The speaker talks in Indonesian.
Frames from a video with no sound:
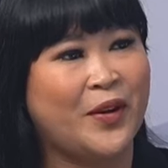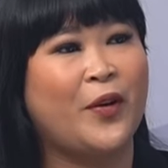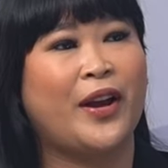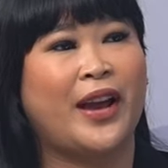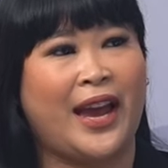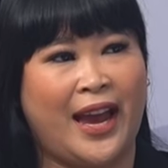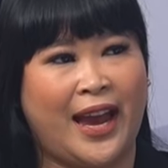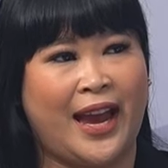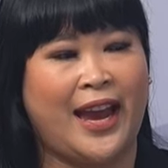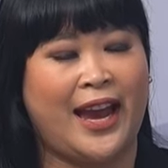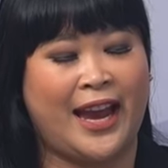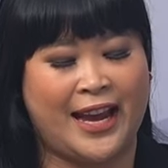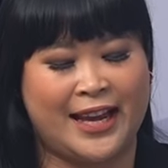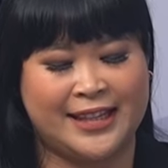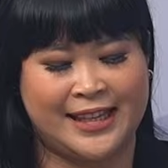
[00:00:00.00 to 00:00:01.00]
Oke,
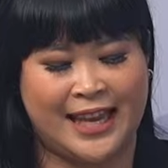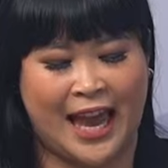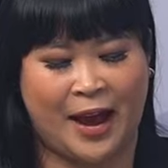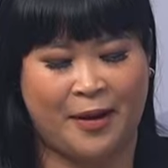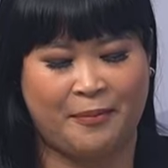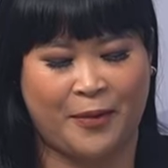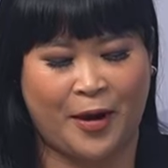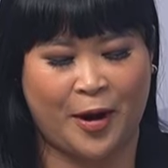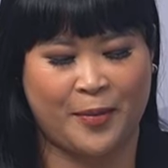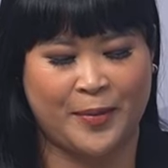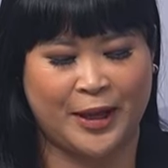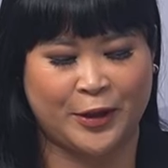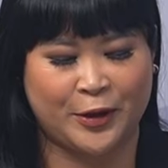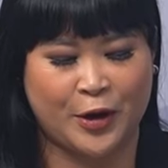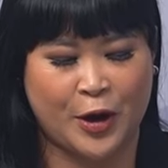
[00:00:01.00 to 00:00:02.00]
iya. siap. Kalau
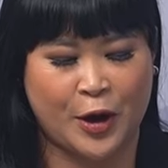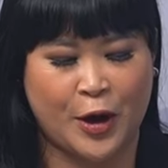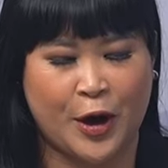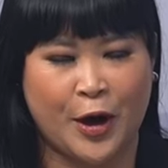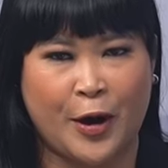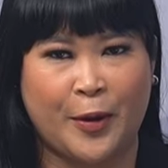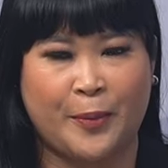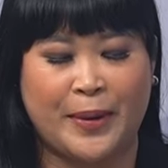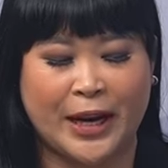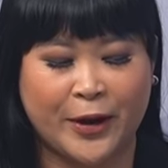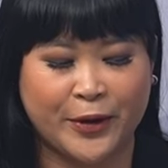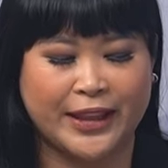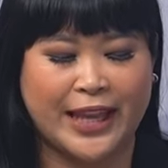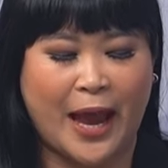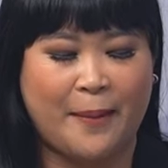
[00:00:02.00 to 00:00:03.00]
begitu dok.
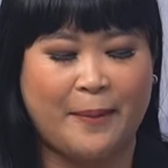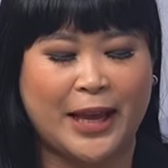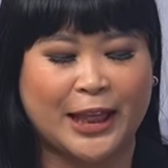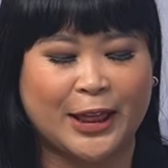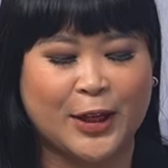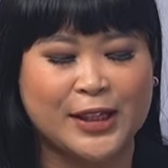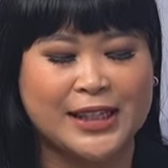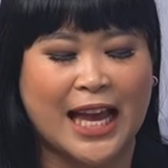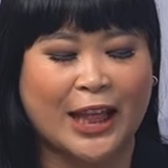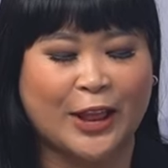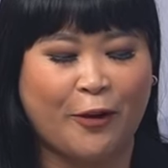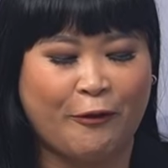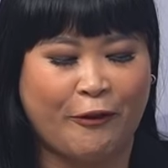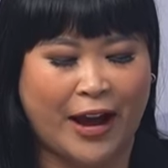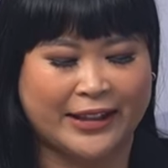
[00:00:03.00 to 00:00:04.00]
Berikutnya mitos
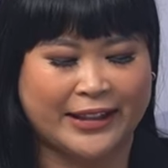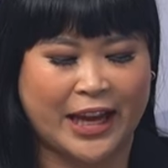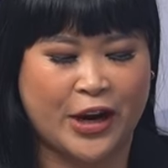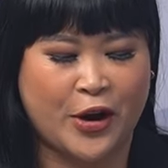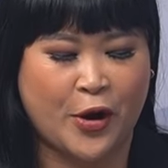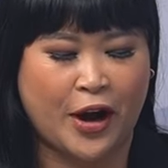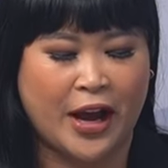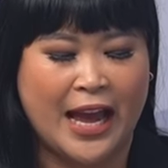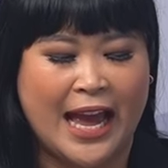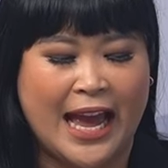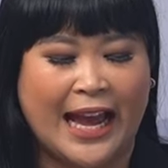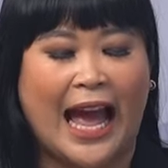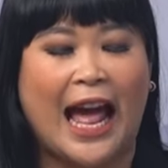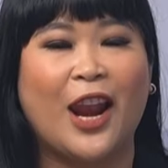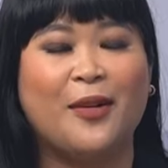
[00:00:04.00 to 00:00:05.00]
atau fakta dok.
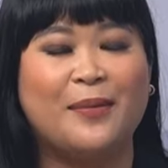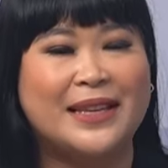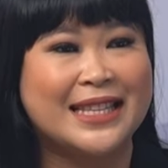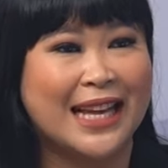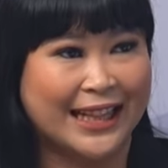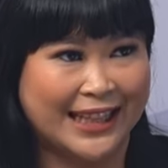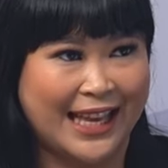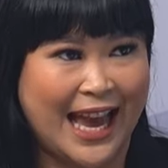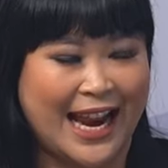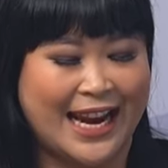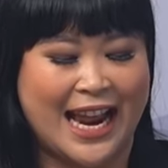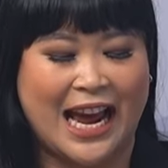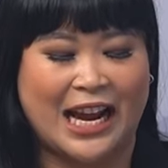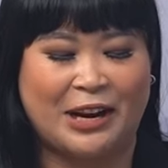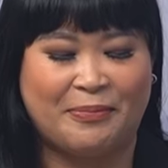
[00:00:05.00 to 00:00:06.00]
Kalau misalnya
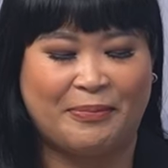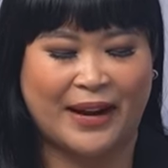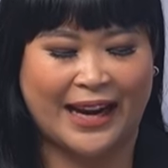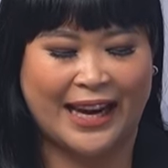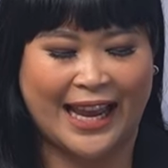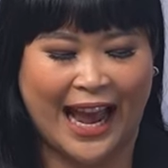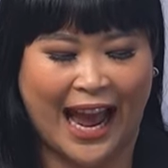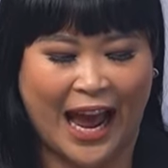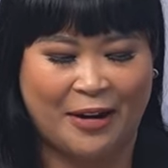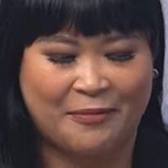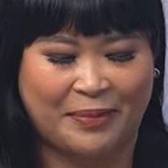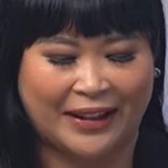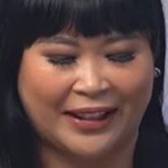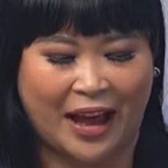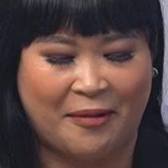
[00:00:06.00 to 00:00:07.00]
dari pernikahan
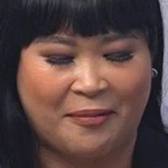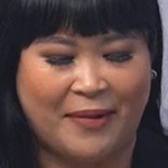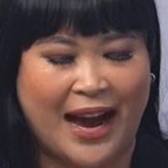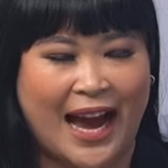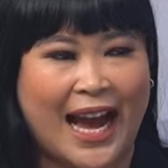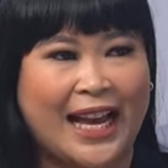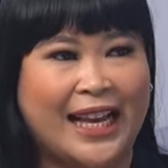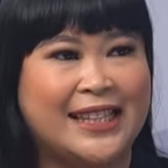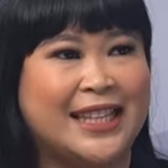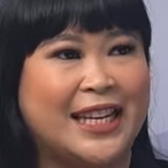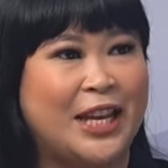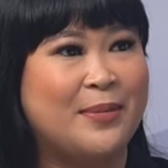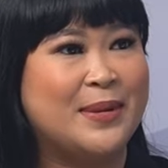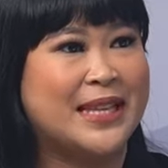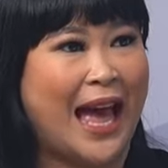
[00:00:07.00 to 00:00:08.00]
pertama
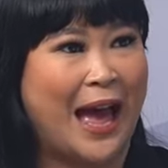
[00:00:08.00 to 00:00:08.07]
istrinya bisa